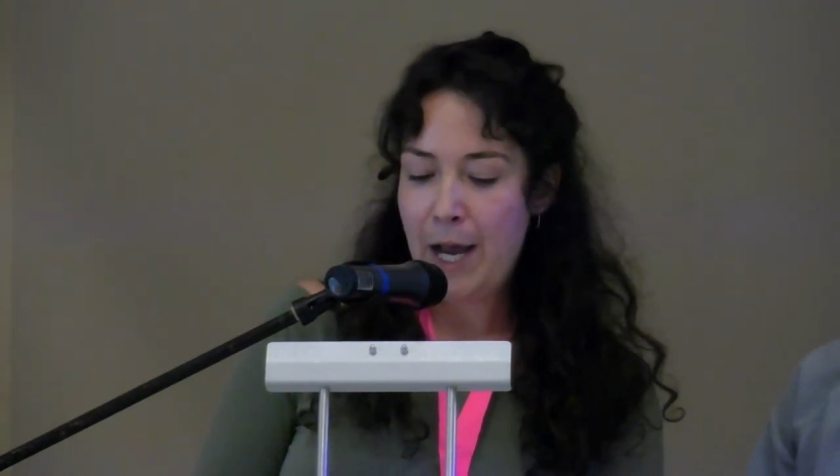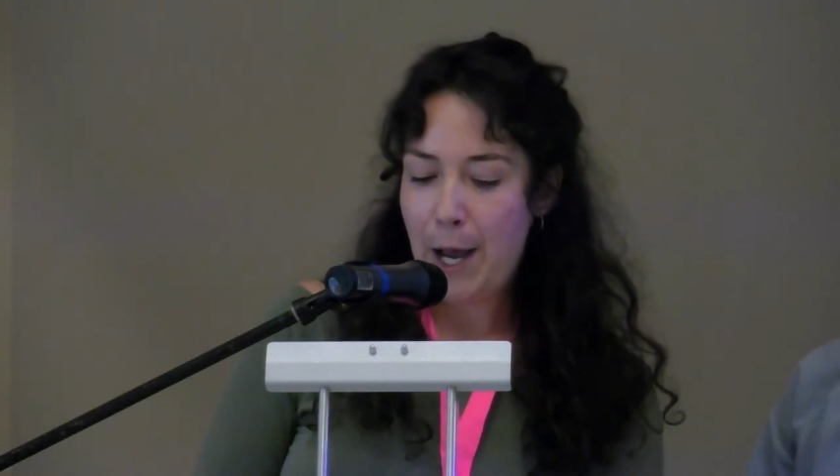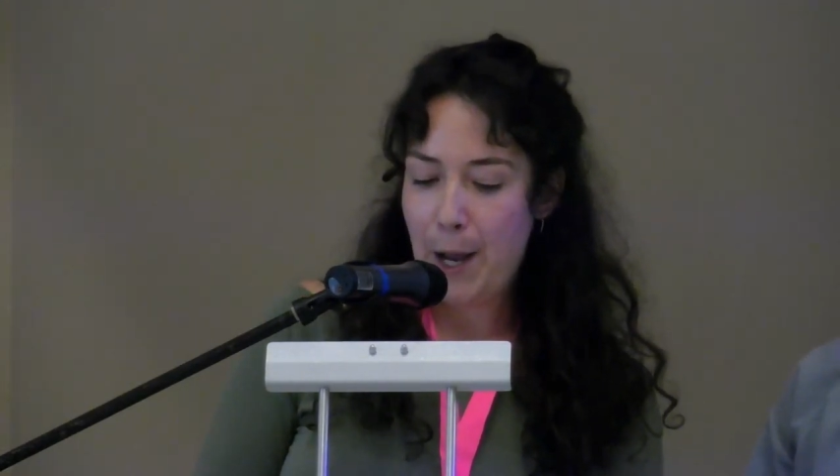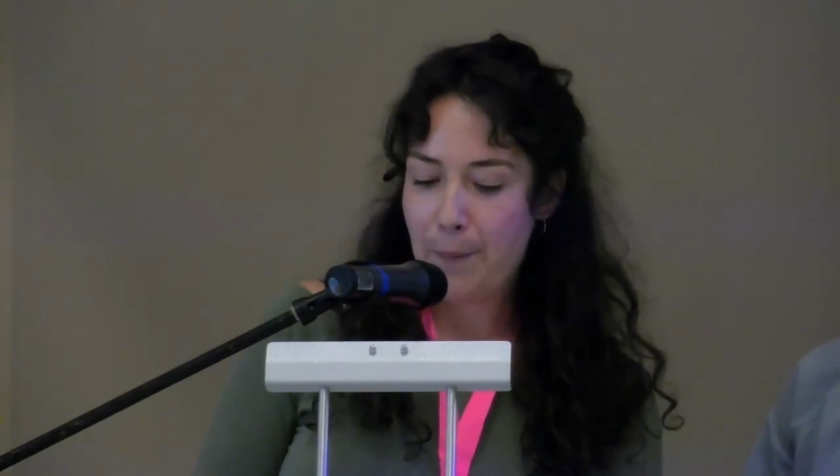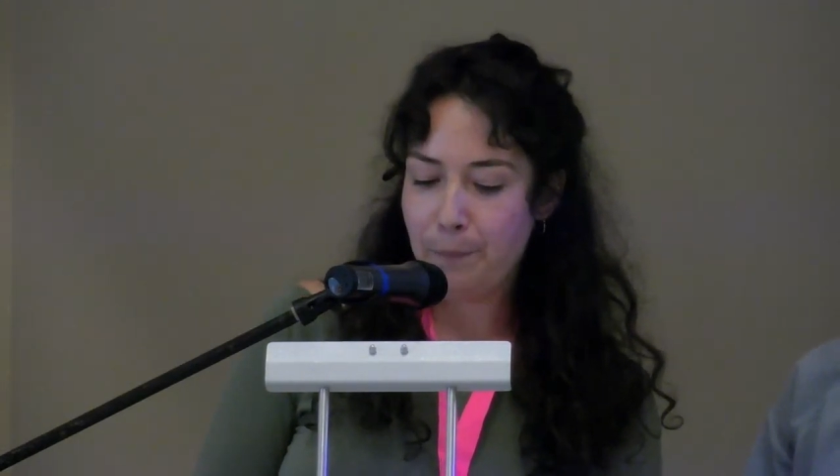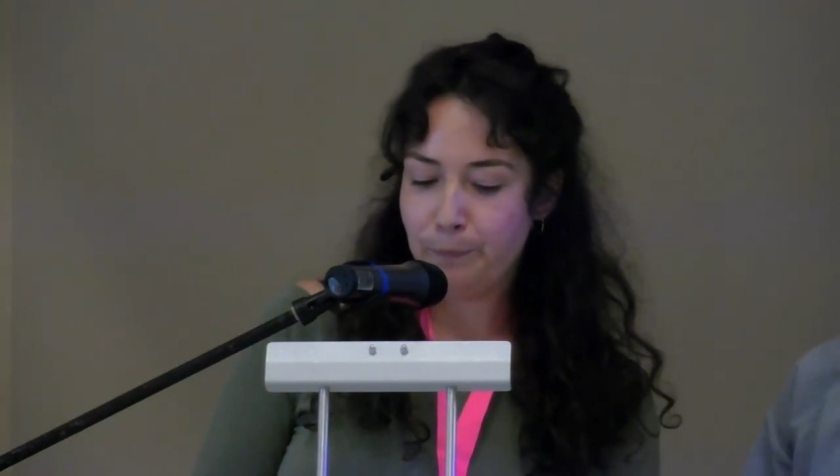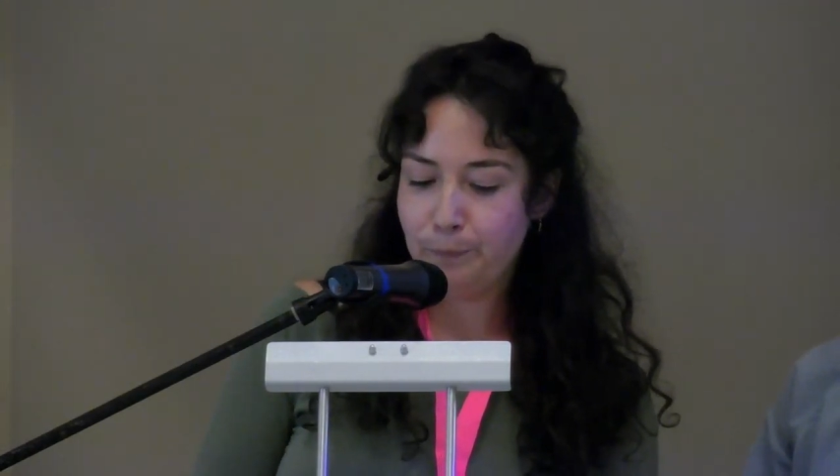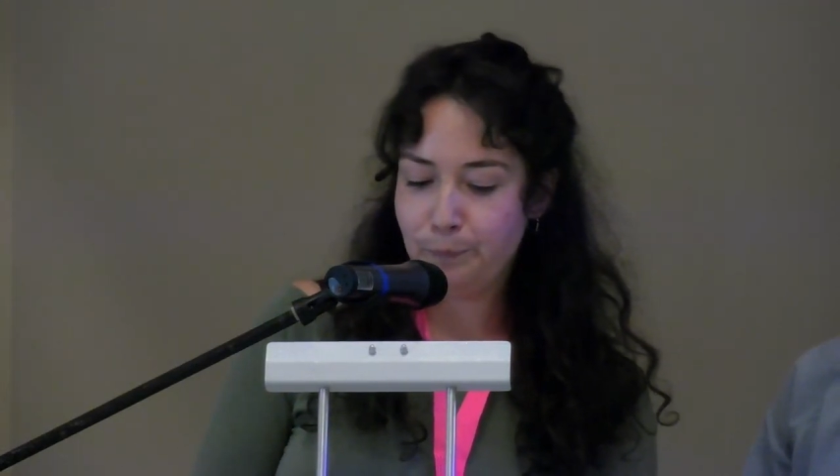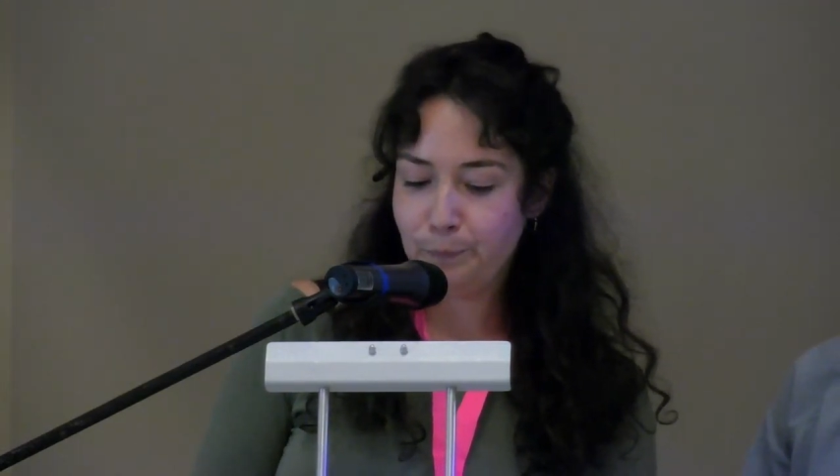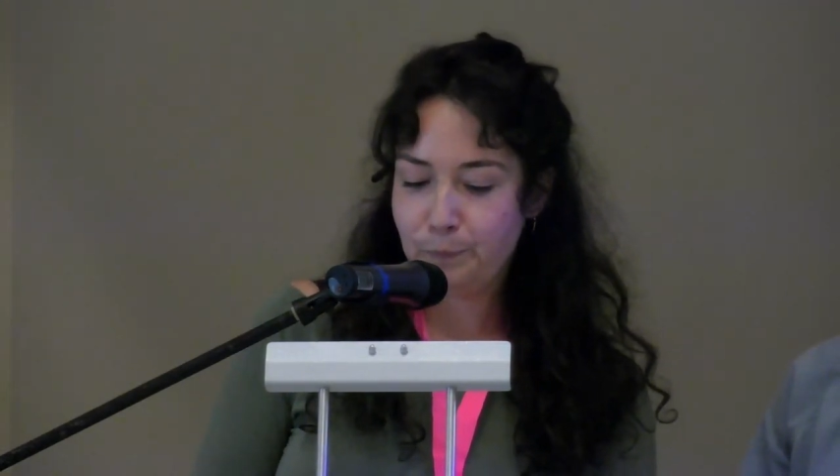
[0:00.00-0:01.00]

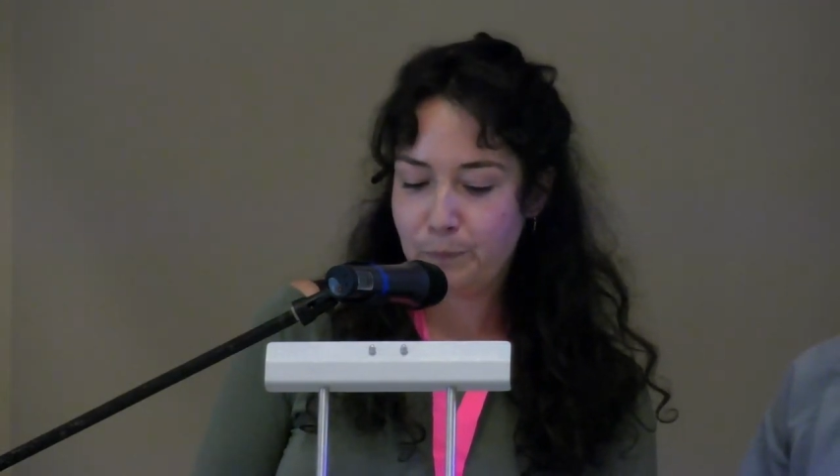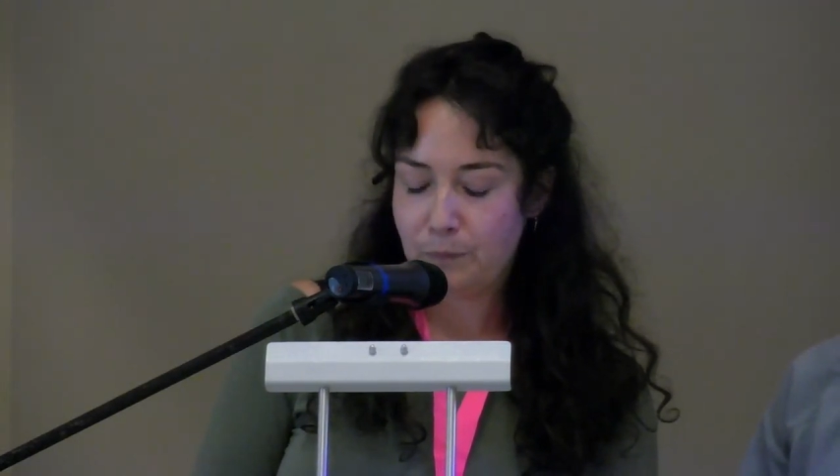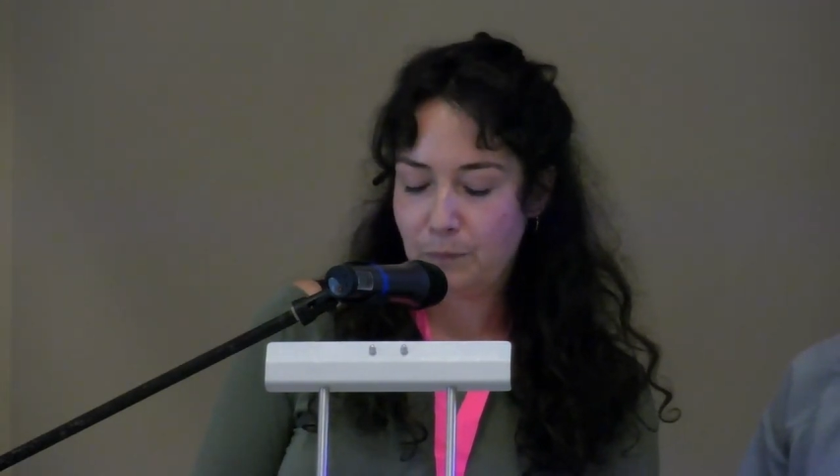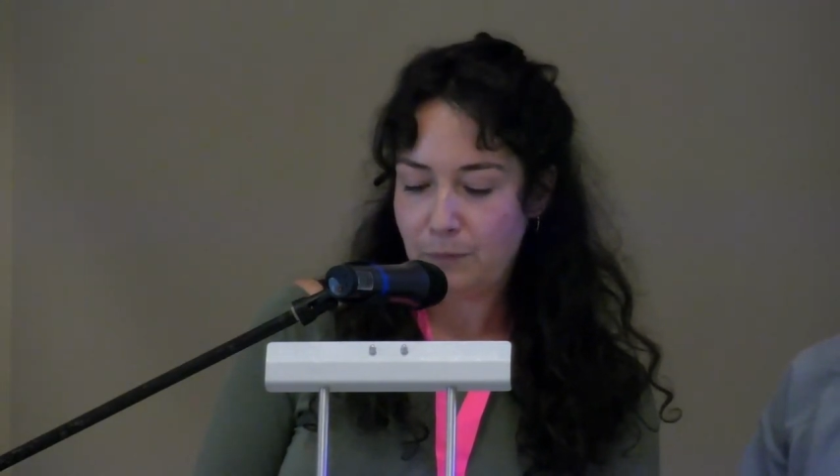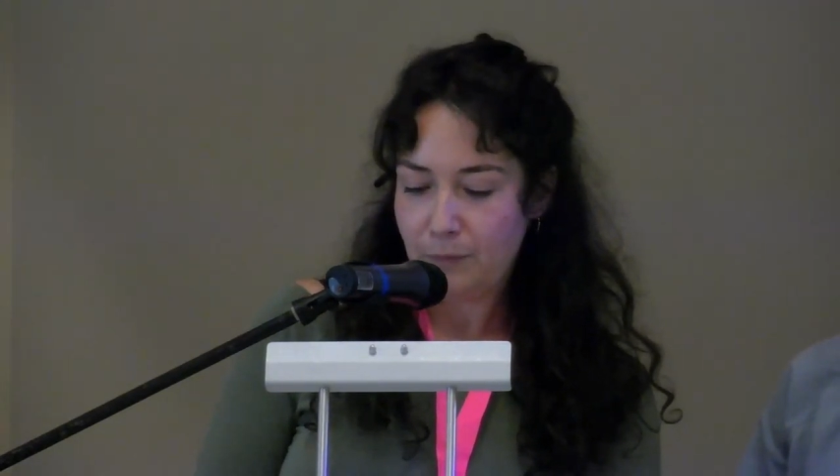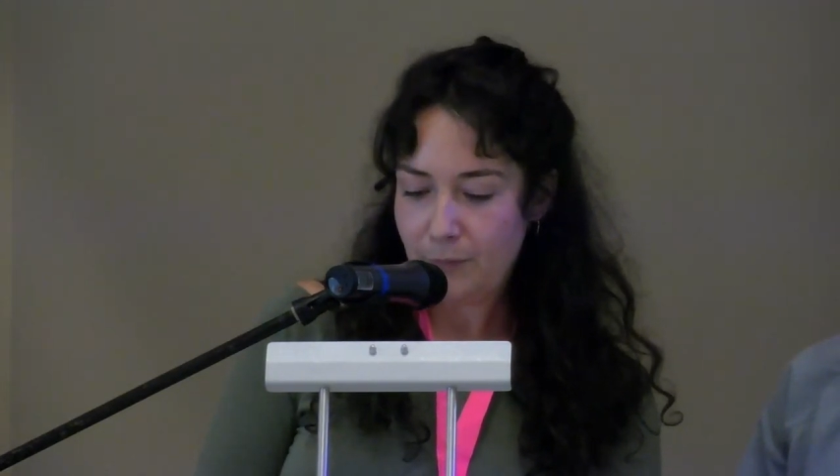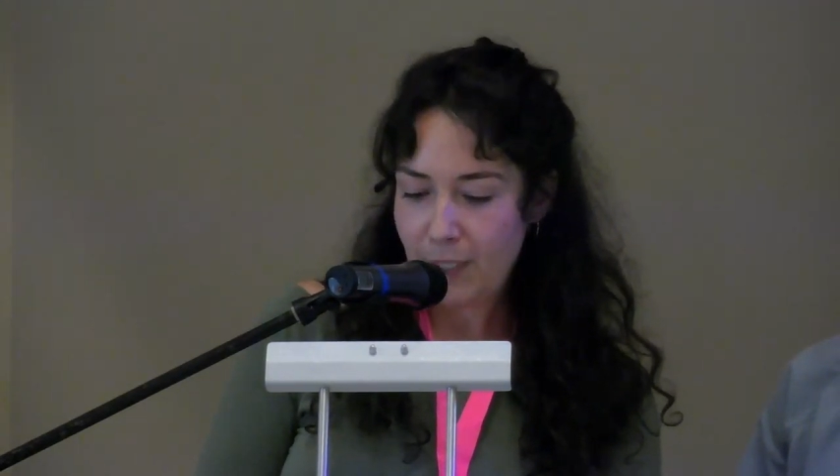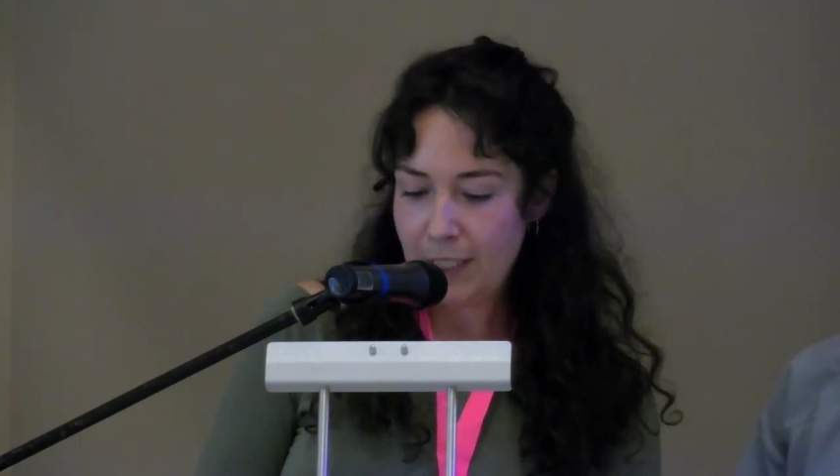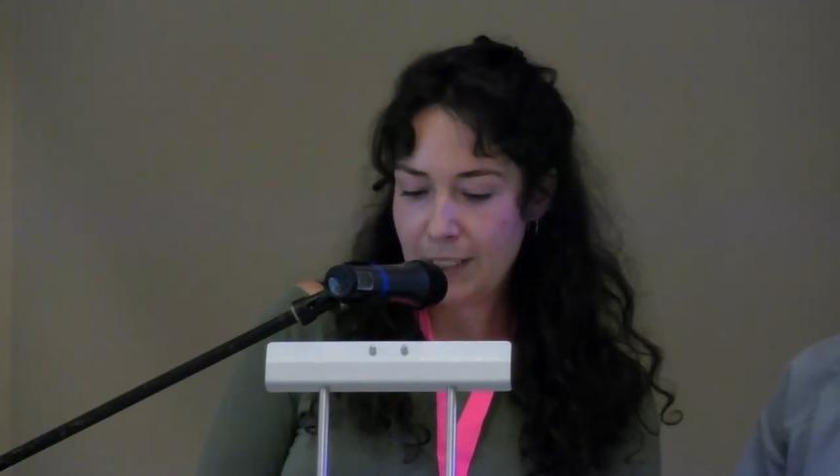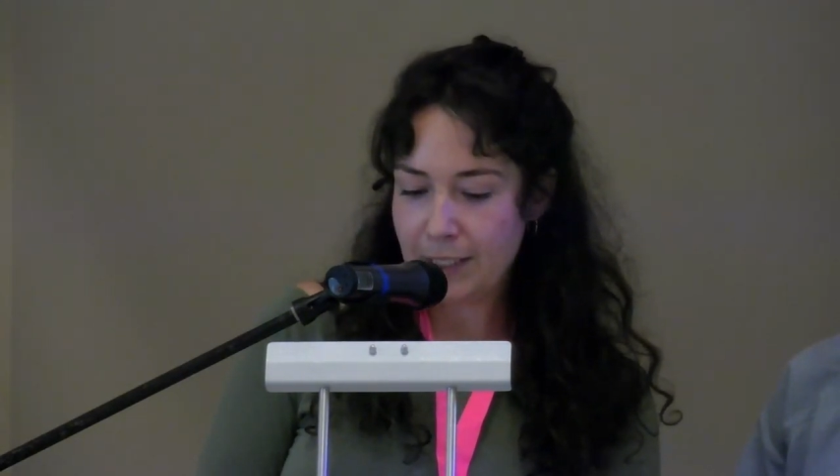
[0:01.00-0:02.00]
Ähm,
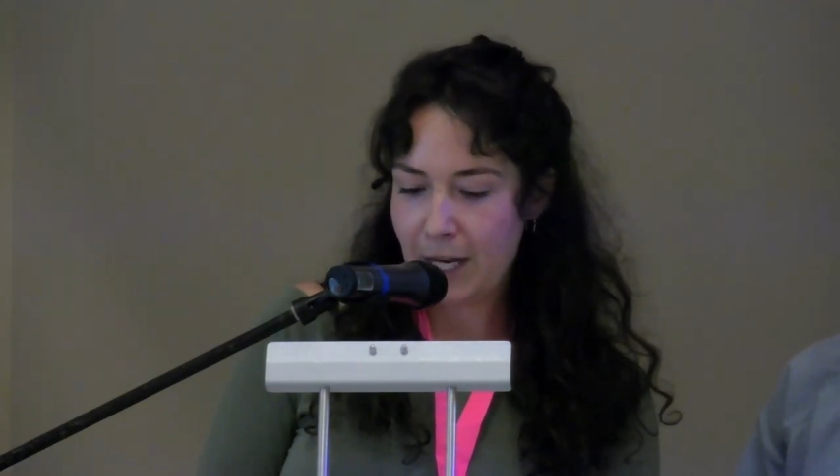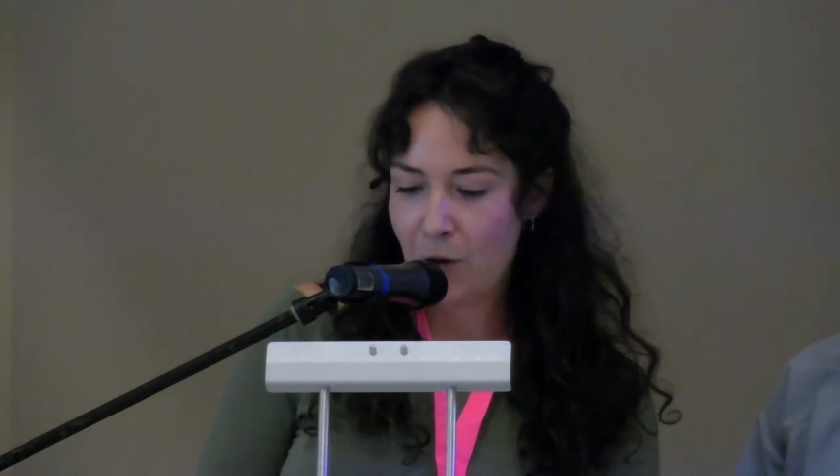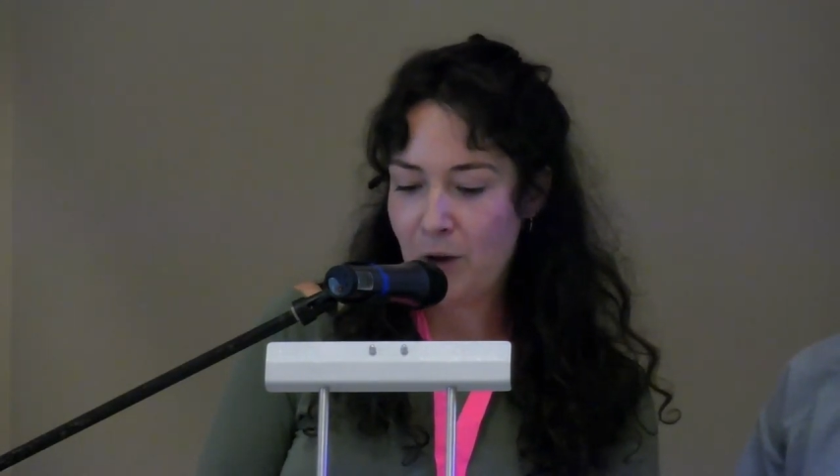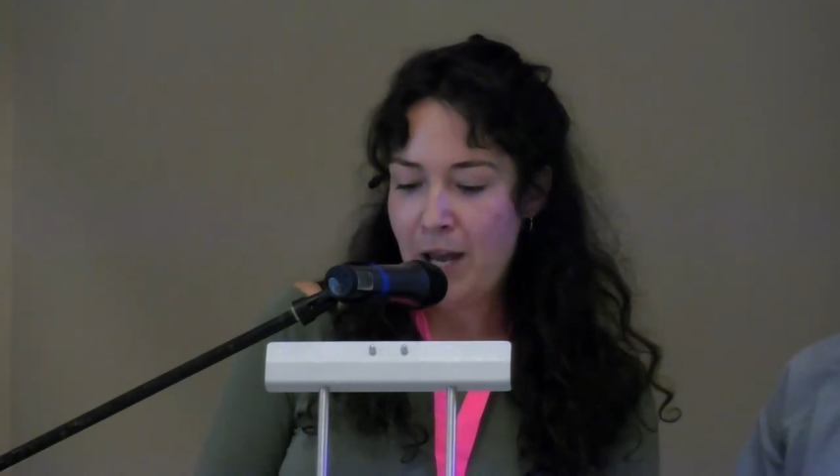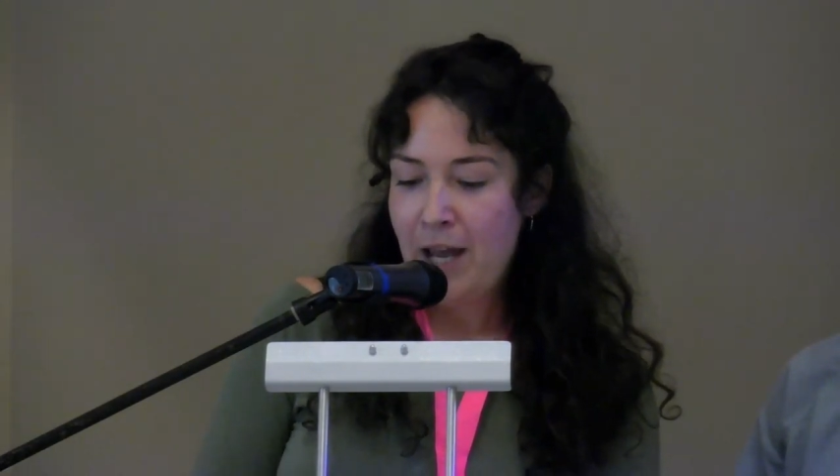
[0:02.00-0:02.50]
Genau.